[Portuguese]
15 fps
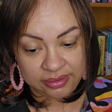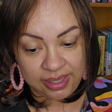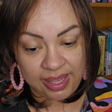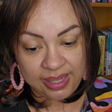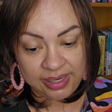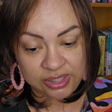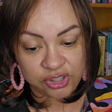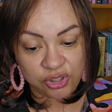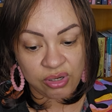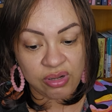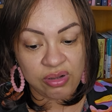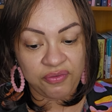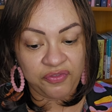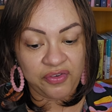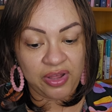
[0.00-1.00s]
ele
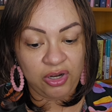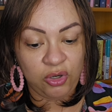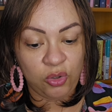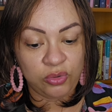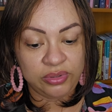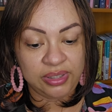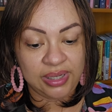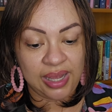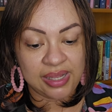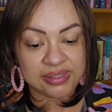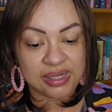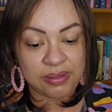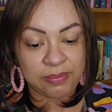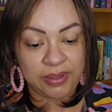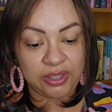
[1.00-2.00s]
só falou de
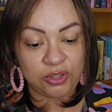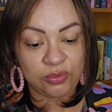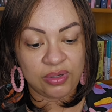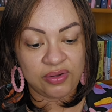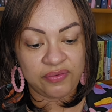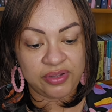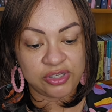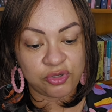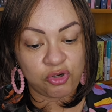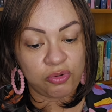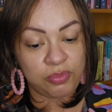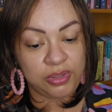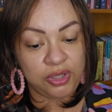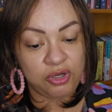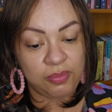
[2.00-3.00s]
casamento uma vez
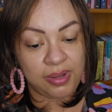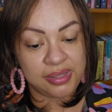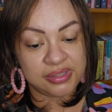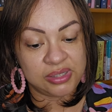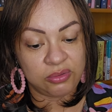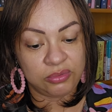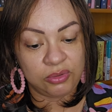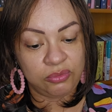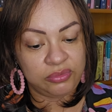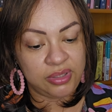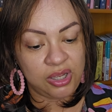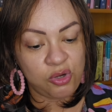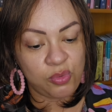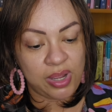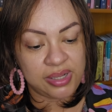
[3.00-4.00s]
comigo, mas eu não
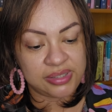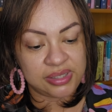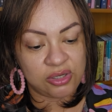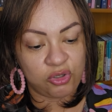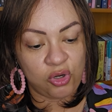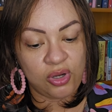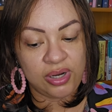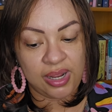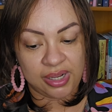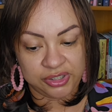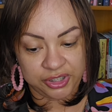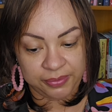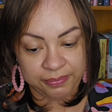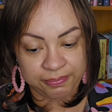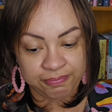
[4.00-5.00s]
tenho essa
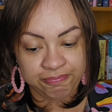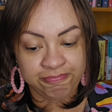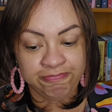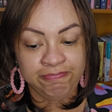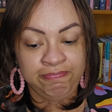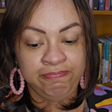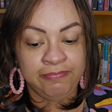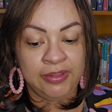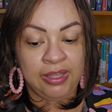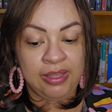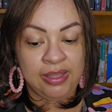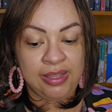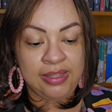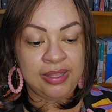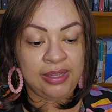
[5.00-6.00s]
coragem.
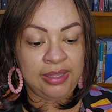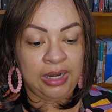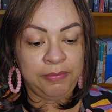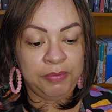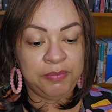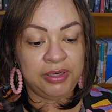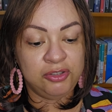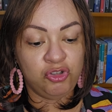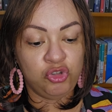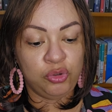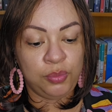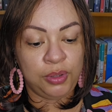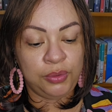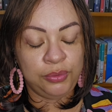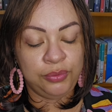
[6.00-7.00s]
E daí ela me manda o
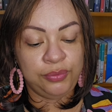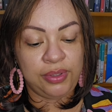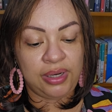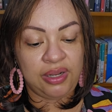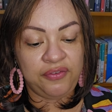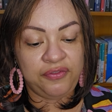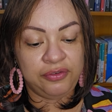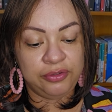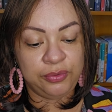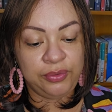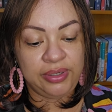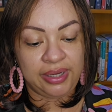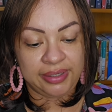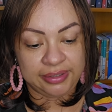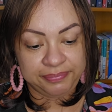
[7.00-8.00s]
número do telefone do
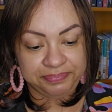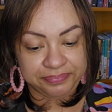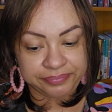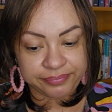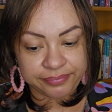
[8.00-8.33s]
cara.